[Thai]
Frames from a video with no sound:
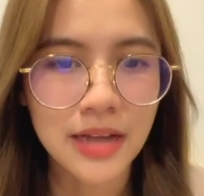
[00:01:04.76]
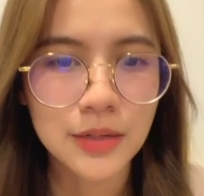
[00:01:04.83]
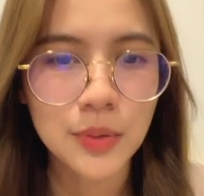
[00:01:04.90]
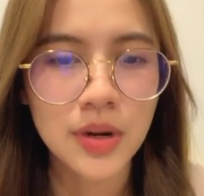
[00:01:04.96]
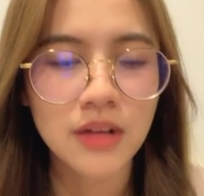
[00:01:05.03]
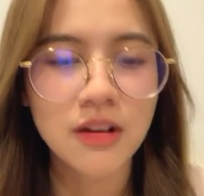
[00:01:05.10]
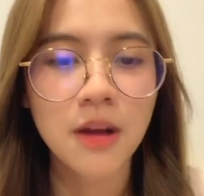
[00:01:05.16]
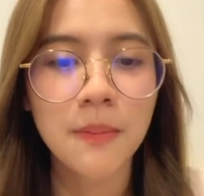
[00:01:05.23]
งด้วย
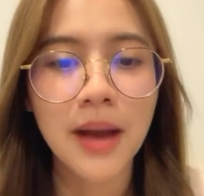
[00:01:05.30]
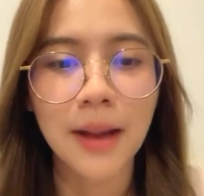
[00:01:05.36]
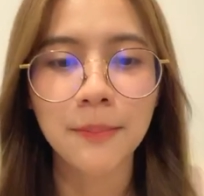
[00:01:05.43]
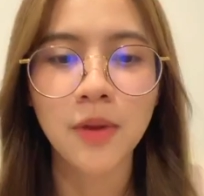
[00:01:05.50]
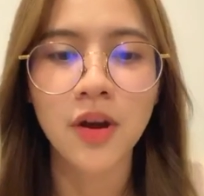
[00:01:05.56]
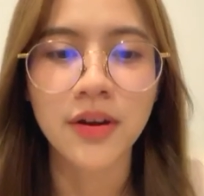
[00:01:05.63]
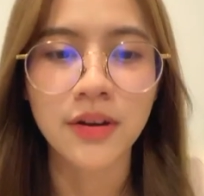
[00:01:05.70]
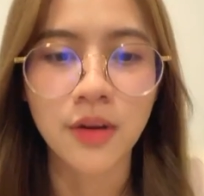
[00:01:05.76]
แล้วก็พัก
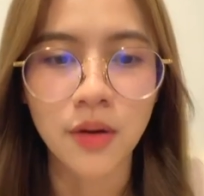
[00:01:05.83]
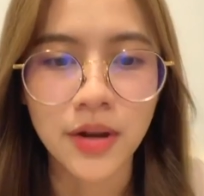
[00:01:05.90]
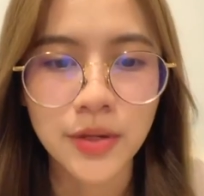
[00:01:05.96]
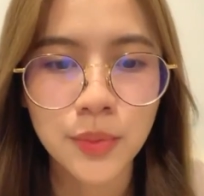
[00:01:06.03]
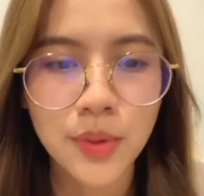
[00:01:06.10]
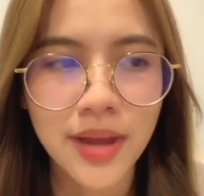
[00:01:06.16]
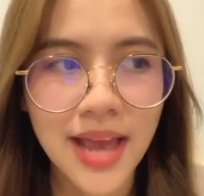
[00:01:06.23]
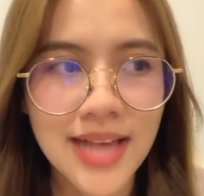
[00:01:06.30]
ผ่อนน้อย
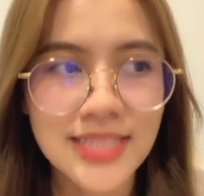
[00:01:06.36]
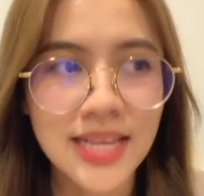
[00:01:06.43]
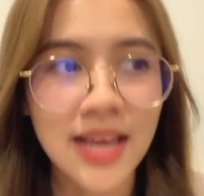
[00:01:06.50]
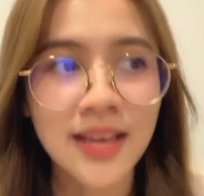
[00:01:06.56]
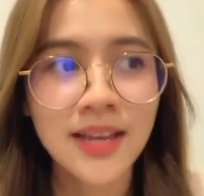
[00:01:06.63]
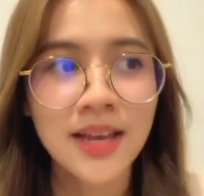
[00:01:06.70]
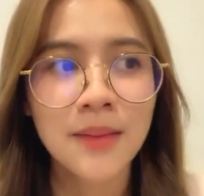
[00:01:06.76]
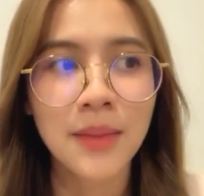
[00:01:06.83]
ด้วย อาจจะ
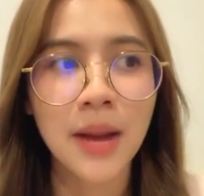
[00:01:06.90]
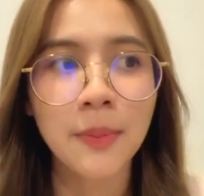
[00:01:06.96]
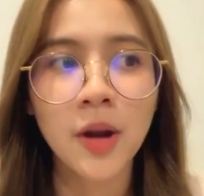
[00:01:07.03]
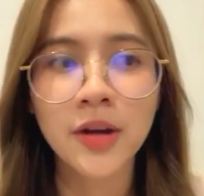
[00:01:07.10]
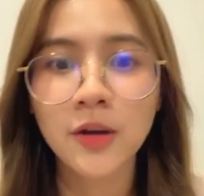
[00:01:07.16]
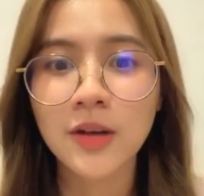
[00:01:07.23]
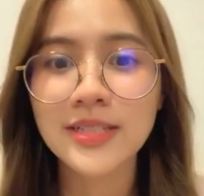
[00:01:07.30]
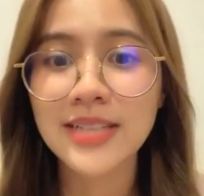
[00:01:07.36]
พักผ่อน
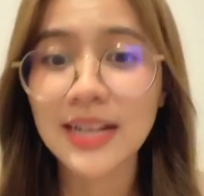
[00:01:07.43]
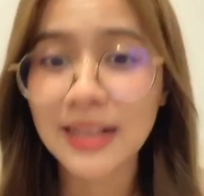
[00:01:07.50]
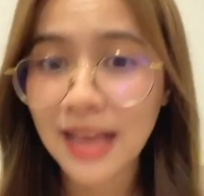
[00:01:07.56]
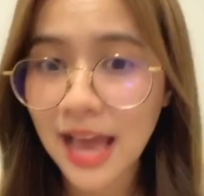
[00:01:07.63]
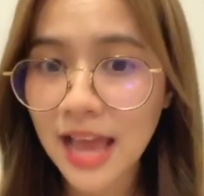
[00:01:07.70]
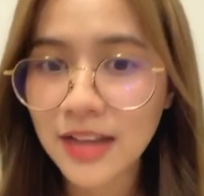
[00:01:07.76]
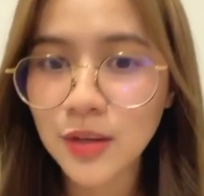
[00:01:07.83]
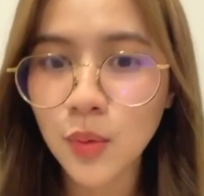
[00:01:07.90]
น้อยจาก
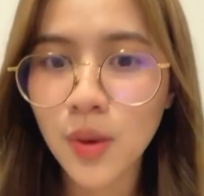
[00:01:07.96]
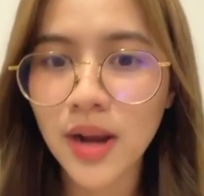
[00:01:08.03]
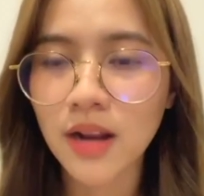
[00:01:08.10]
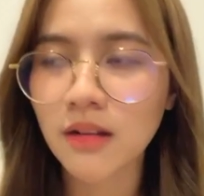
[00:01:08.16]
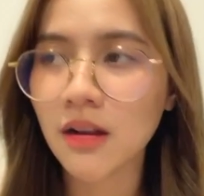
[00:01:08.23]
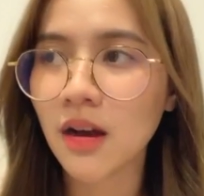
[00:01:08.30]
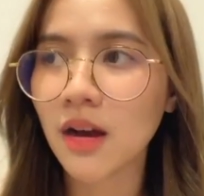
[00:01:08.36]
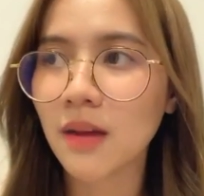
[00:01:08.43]
งานด้วยแล้
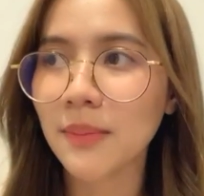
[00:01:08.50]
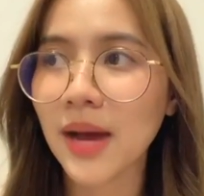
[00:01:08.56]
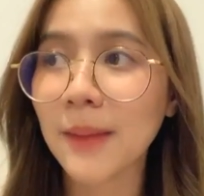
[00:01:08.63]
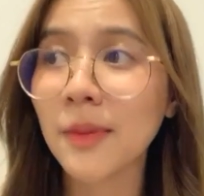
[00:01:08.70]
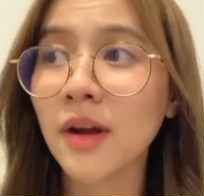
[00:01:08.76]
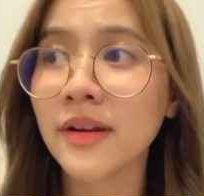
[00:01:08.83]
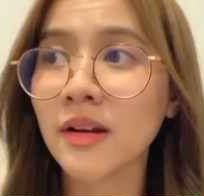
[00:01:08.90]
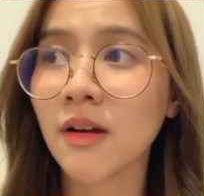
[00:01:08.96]
วก็พัก
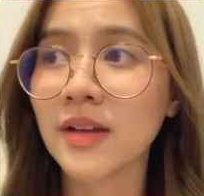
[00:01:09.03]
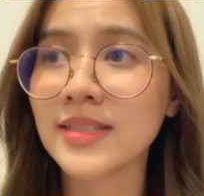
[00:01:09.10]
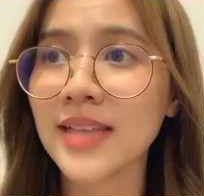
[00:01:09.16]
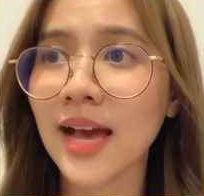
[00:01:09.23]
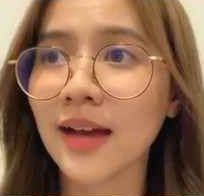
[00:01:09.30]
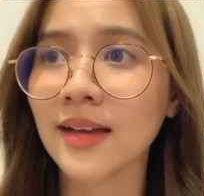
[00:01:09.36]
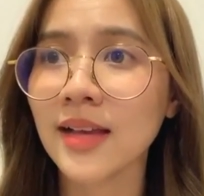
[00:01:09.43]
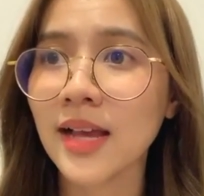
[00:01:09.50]
ผ่อนน้อยจา
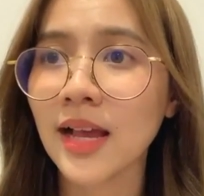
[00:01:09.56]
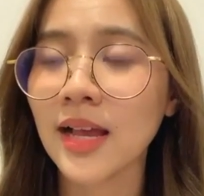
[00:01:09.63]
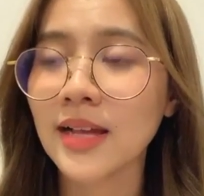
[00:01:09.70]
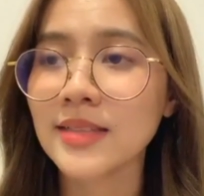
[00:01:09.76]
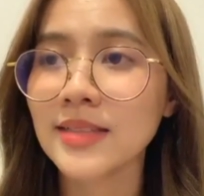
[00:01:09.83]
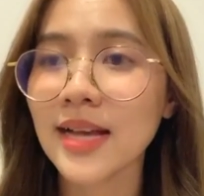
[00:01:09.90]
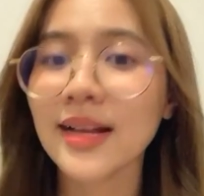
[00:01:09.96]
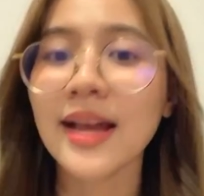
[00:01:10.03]
ก
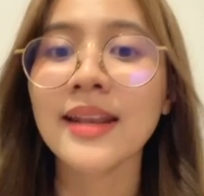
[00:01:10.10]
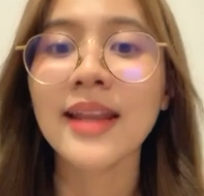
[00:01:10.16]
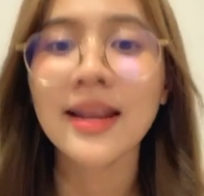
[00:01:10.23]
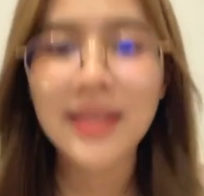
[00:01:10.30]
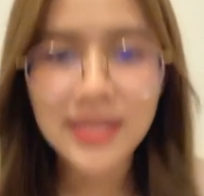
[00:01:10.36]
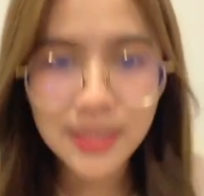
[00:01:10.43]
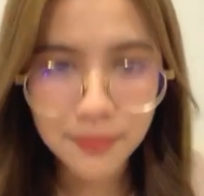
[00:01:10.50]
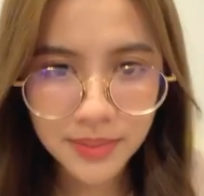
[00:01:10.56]
จากการนั่ง
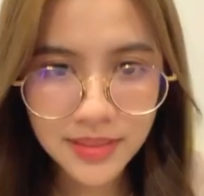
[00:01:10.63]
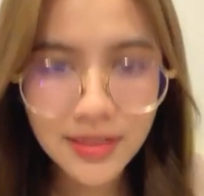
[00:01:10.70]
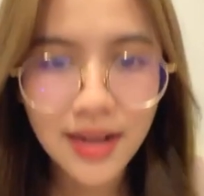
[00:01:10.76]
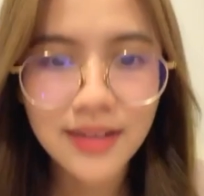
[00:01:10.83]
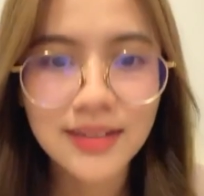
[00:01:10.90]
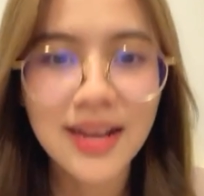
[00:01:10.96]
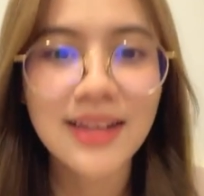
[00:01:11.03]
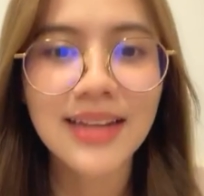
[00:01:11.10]
เล่นกับเพื่อน
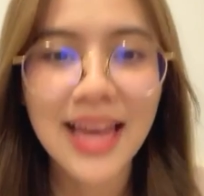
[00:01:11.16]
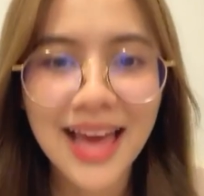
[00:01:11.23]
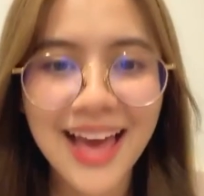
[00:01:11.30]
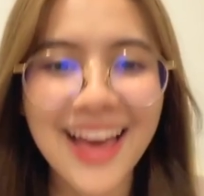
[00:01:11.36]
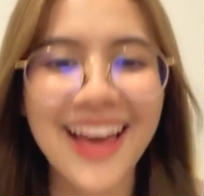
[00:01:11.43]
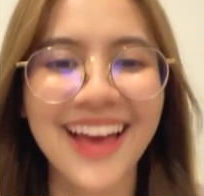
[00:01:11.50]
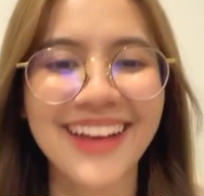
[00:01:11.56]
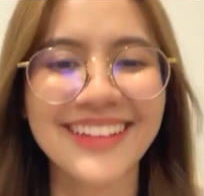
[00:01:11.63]
ข้างล่าง
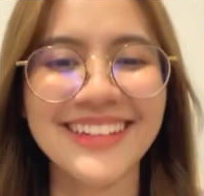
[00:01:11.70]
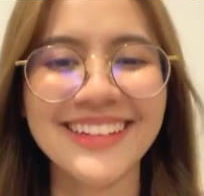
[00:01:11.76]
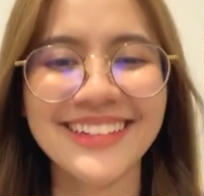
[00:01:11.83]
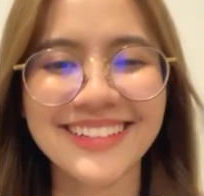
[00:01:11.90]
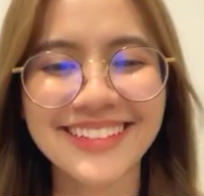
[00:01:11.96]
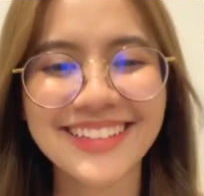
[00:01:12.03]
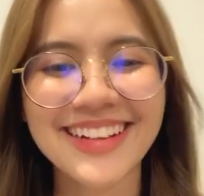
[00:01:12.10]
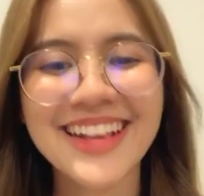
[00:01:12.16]

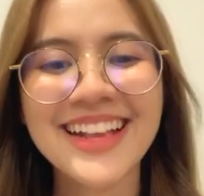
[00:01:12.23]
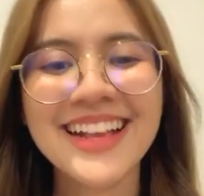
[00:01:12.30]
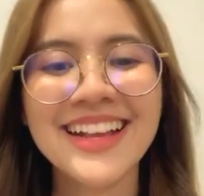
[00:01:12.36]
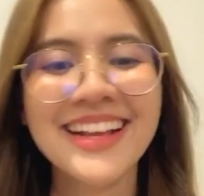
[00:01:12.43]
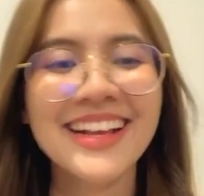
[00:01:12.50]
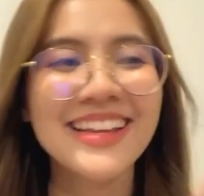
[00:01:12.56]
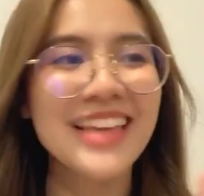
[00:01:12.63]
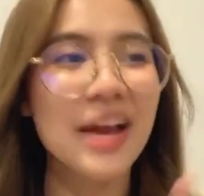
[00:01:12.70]

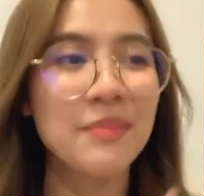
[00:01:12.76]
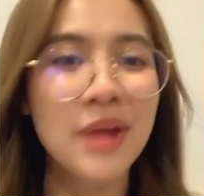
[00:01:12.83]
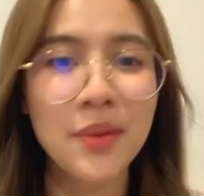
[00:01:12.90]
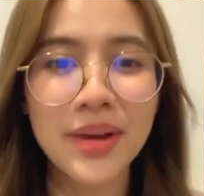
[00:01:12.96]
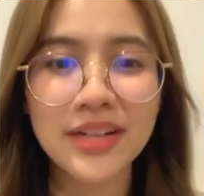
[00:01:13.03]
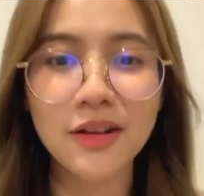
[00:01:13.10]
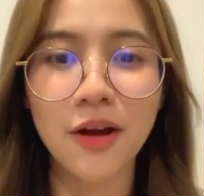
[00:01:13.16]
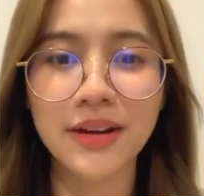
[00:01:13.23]
อย่างเมื่อ
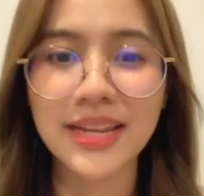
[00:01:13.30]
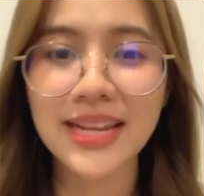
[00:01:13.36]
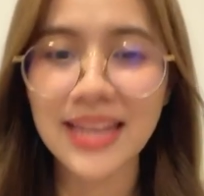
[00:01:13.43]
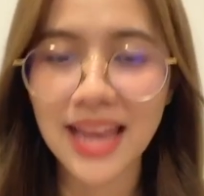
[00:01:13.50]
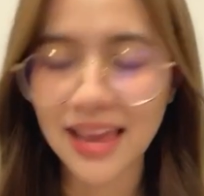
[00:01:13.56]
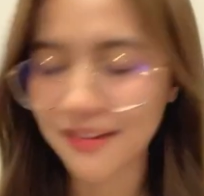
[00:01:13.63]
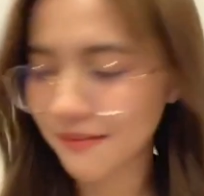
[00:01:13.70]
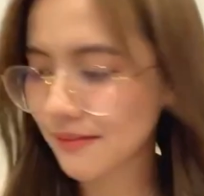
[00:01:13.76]
วันก่อนที่ไล
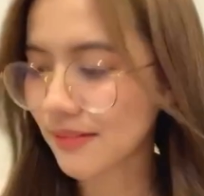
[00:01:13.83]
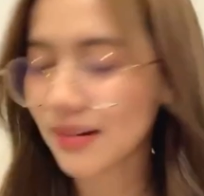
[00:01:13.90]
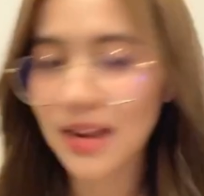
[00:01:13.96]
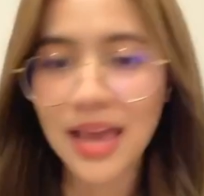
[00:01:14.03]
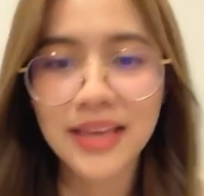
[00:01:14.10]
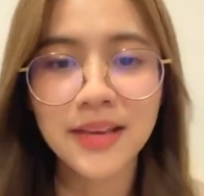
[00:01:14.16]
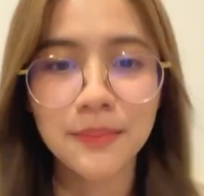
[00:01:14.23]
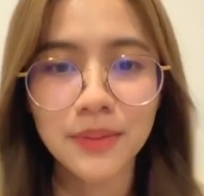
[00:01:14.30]
ฟ์ไล
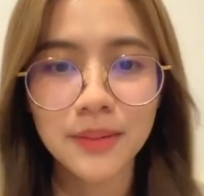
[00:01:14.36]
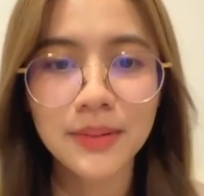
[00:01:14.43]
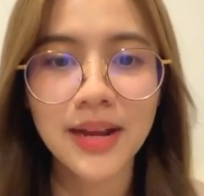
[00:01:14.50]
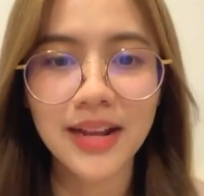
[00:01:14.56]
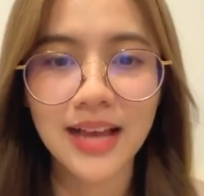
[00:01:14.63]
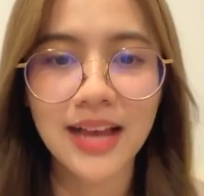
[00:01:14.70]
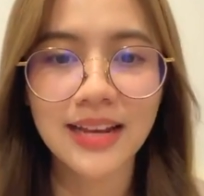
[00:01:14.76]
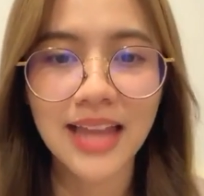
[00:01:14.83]
ฟ์กับเพื่อ
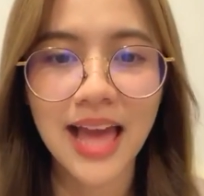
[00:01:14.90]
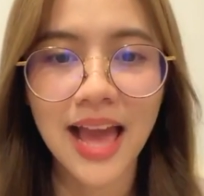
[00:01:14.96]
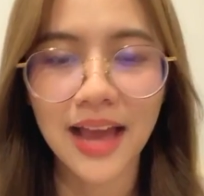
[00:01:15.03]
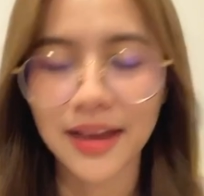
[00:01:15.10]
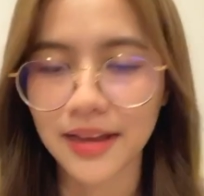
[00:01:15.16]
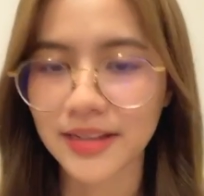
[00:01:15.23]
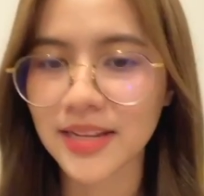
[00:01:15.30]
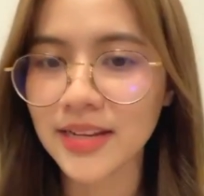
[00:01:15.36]
นๆข้างล่าง
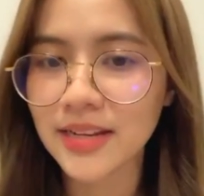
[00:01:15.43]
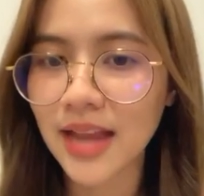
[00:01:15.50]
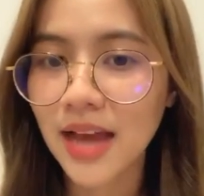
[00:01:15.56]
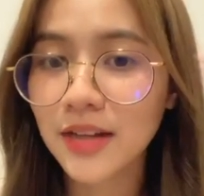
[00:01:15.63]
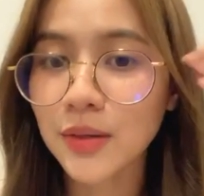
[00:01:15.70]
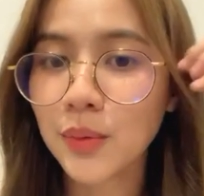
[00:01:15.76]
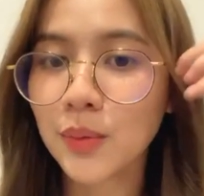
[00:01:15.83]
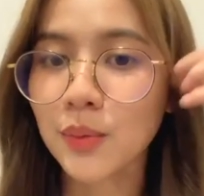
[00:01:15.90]
ค่ะ ที่นั่ง
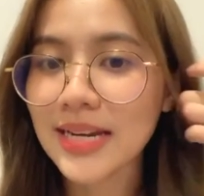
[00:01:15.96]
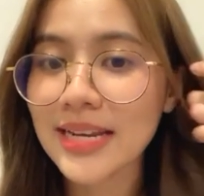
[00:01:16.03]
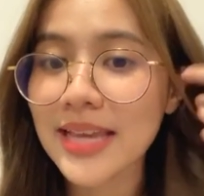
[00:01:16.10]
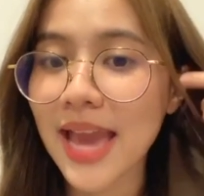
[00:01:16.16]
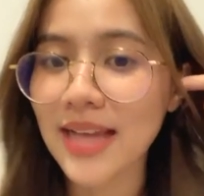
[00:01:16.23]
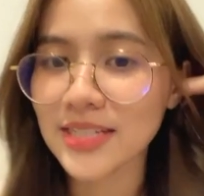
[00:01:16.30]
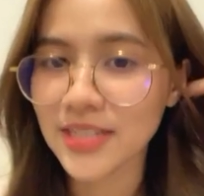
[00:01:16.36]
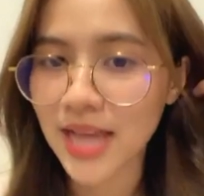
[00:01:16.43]
ดู
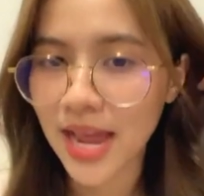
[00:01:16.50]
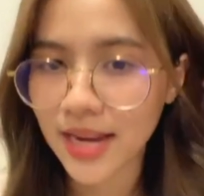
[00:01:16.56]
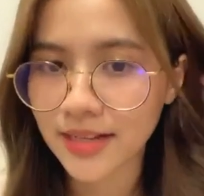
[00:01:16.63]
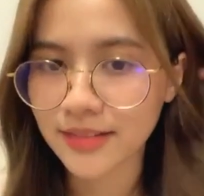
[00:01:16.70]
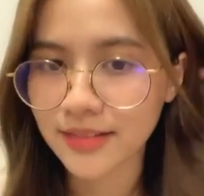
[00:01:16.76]
reaction